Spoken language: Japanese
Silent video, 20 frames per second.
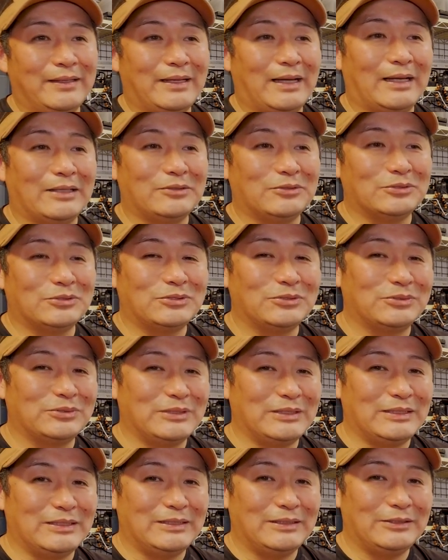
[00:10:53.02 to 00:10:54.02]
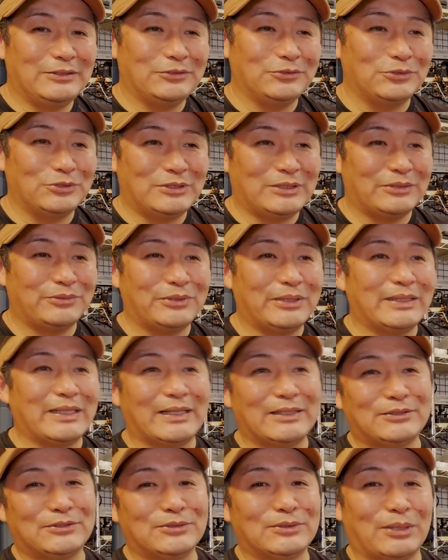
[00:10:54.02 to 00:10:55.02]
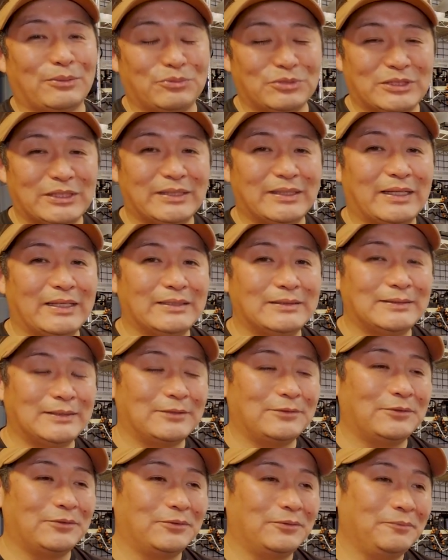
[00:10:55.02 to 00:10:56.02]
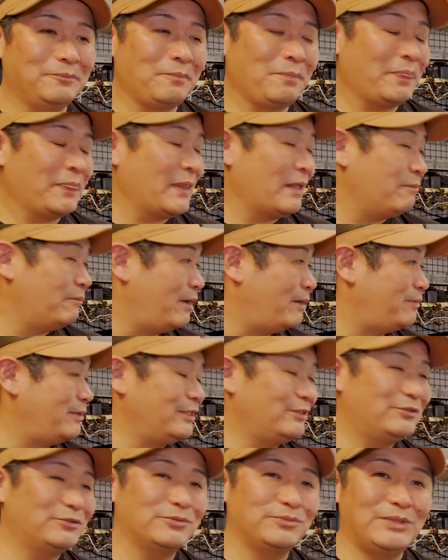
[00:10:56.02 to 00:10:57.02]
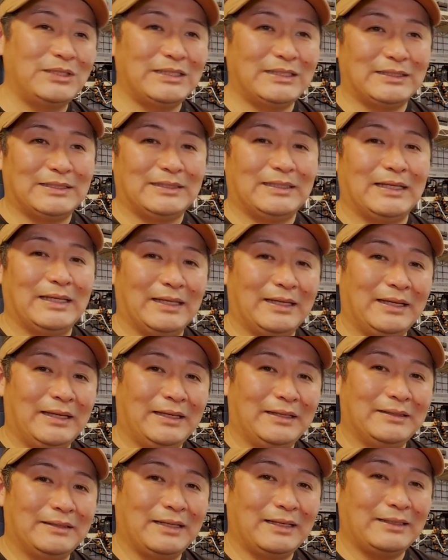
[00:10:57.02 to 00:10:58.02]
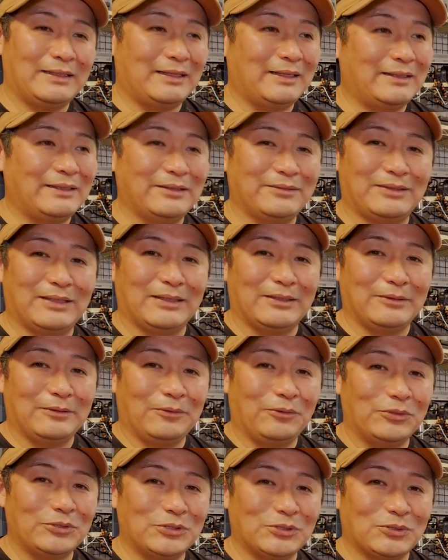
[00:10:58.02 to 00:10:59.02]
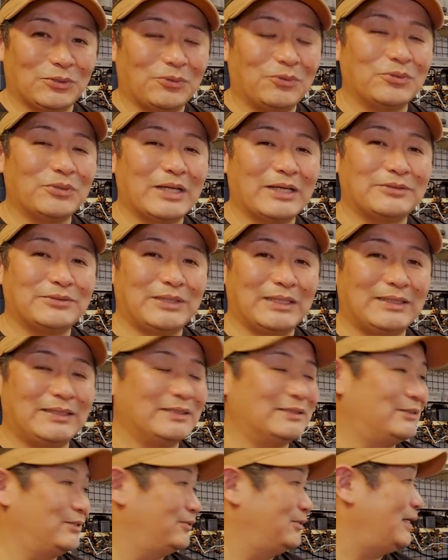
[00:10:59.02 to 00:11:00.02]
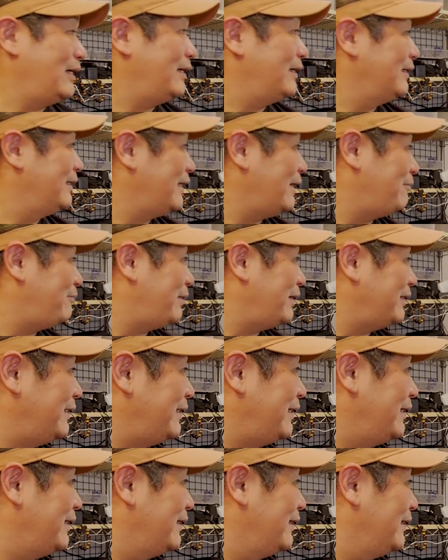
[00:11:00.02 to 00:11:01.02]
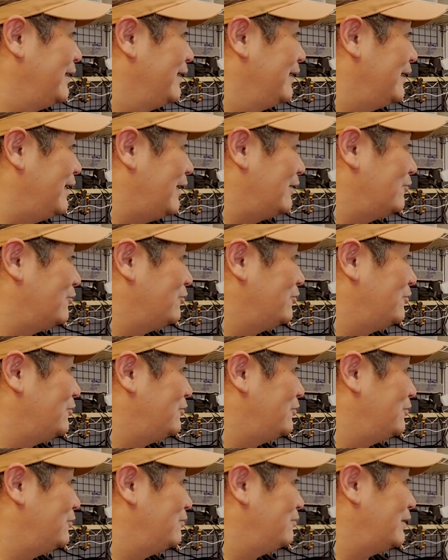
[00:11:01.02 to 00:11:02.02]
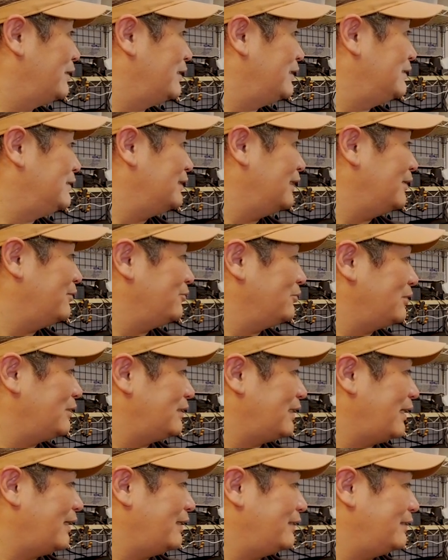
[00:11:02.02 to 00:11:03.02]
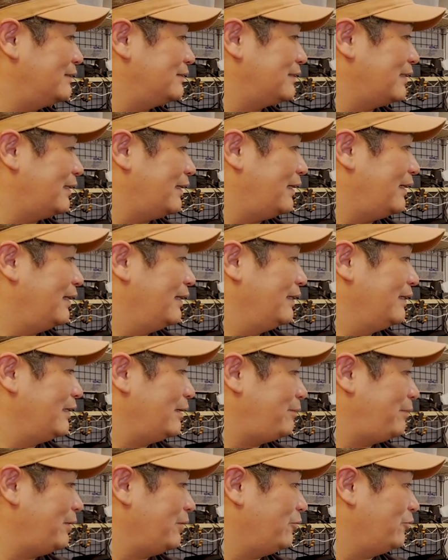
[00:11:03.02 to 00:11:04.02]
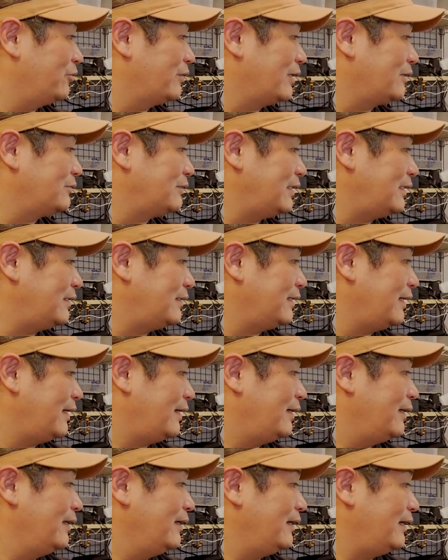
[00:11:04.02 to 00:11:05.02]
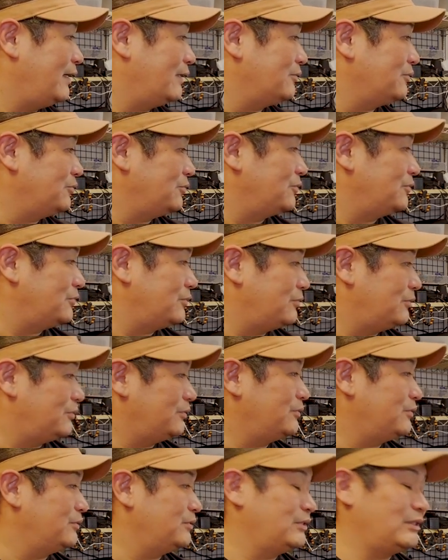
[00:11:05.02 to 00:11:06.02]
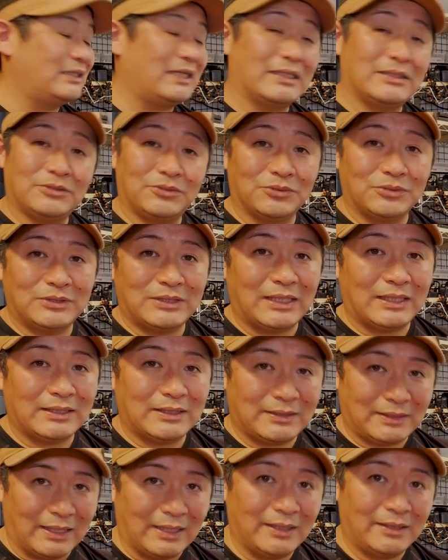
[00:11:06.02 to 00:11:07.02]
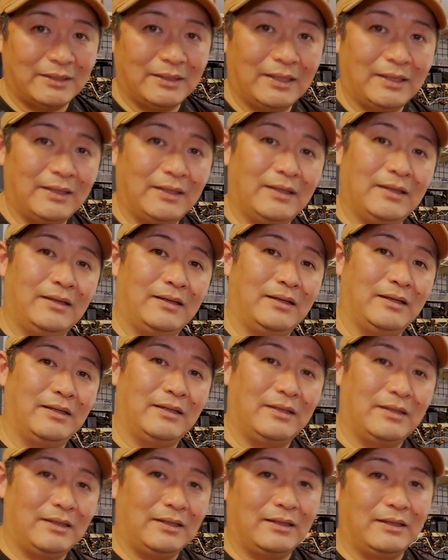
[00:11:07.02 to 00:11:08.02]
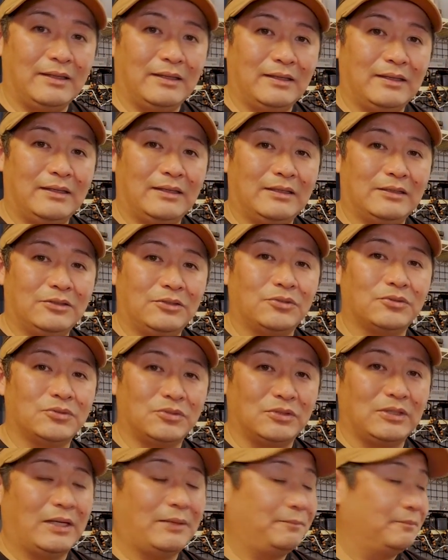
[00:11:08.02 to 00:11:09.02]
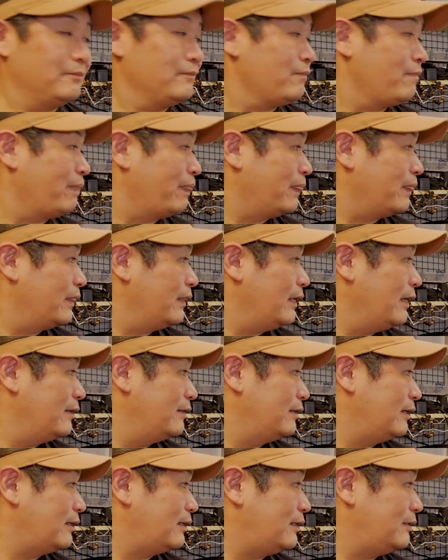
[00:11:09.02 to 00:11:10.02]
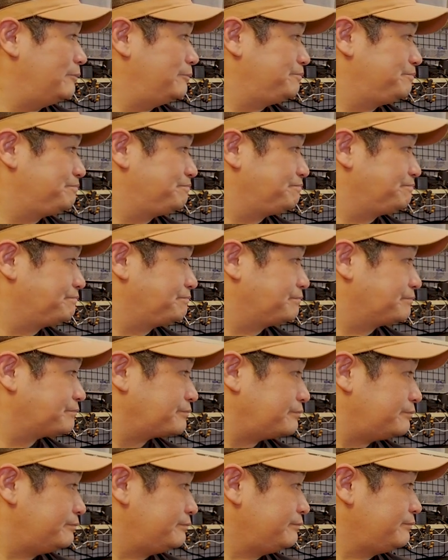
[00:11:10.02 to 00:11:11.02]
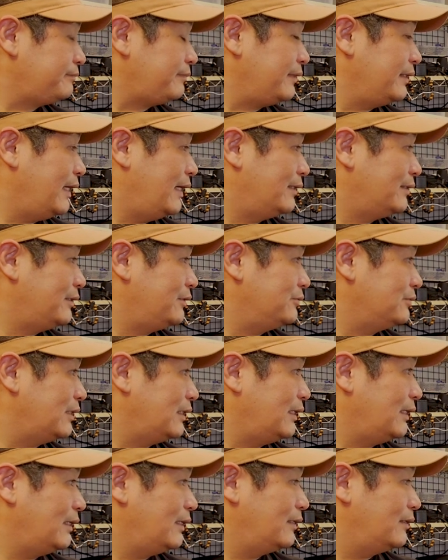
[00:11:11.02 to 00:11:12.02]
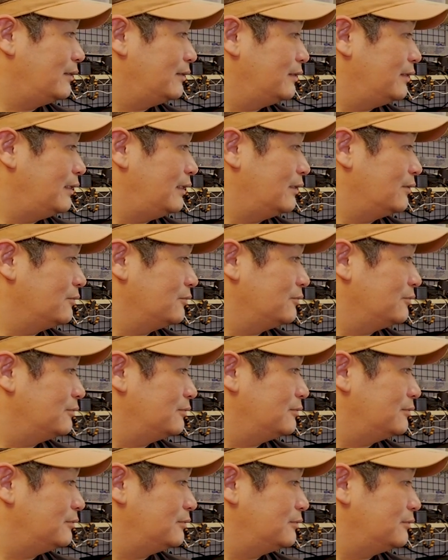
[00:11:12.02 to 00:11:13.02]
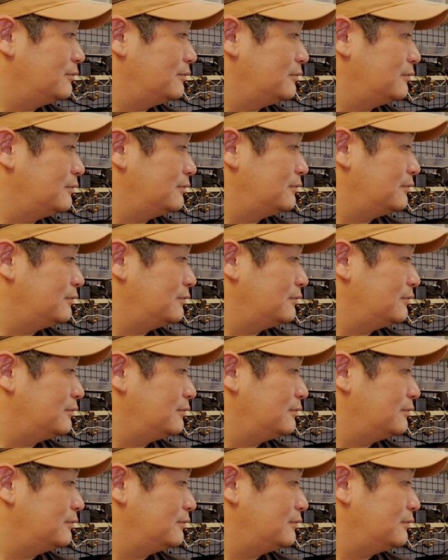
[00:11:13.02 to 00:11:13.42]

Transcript: あのすぐに許してくれたりするかもしれないですけどマビックミニってなんだかんだ言ってちょっと本格的ですよねやっねあの、まあ、DJI の機体ですからやっぱり本格的なあのしっかりとした機体、えー、ということでだから何て言うかなあのー、